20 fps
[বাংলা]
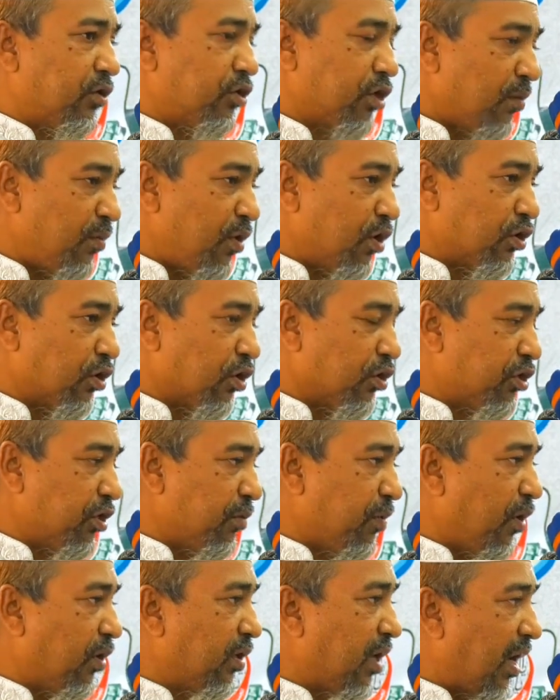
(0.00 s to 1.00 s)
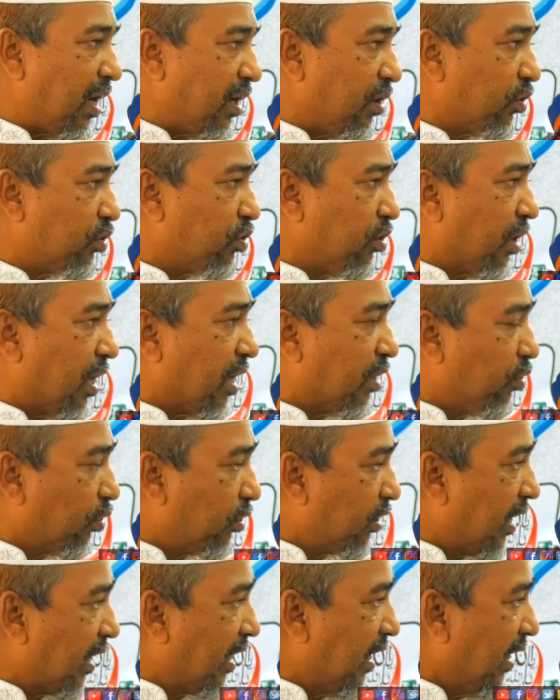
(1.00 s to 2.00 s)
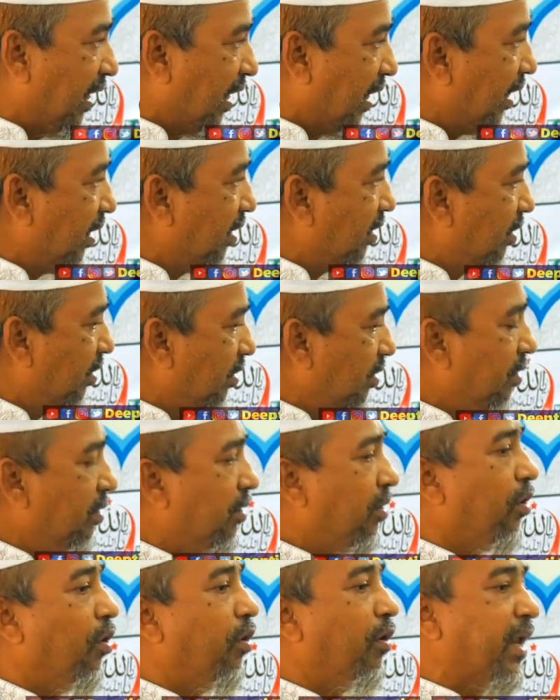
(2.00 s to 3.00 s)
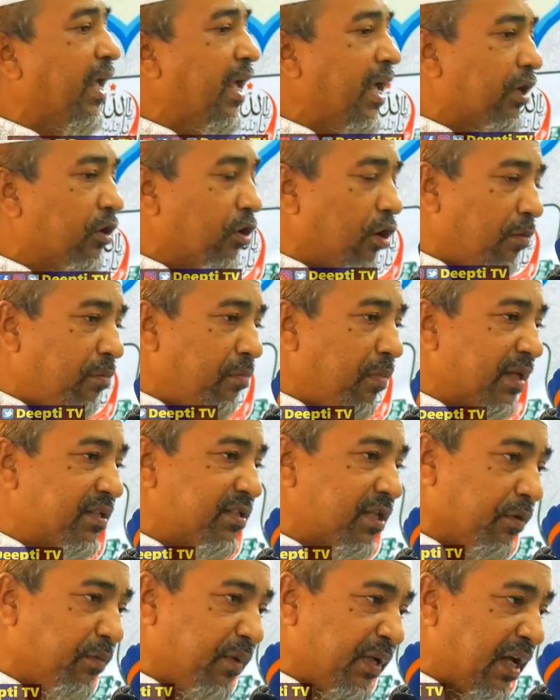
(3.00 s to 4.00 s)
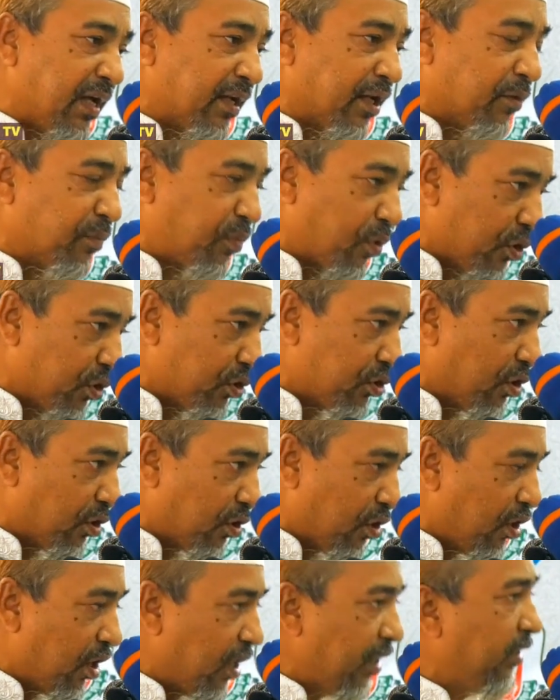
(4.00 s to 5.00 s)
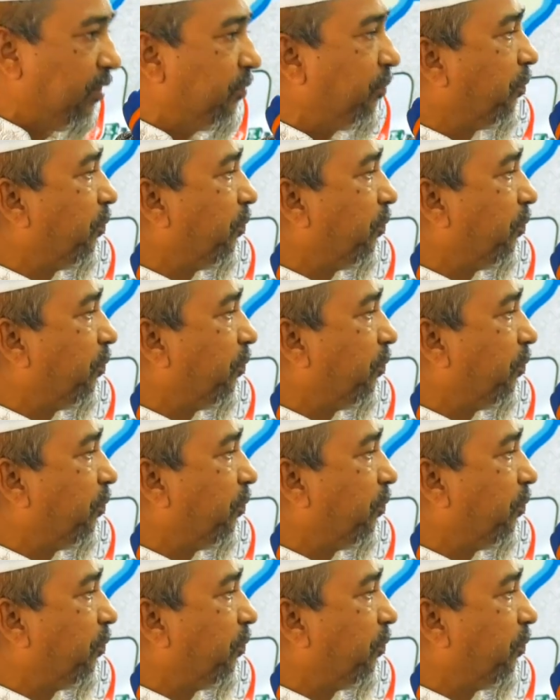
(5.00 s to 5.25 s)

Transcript: সমগ্র জীবন আলোচনা করতে গেলে অনেক লম্বা সেমিনারের প্রয়োজন হয়